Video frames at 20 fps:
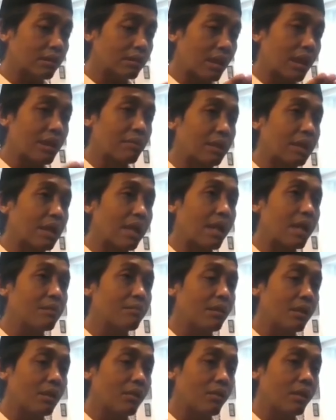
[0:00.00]
terang
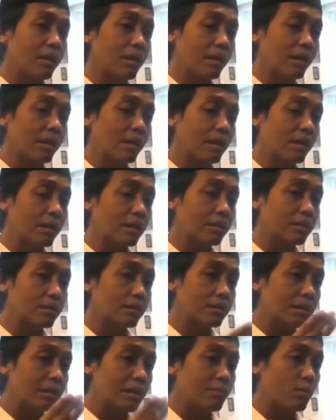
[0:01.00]
benderang bahwa
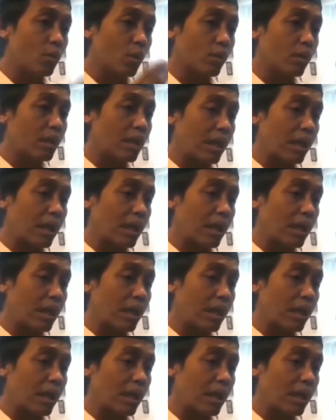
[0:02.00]
simbol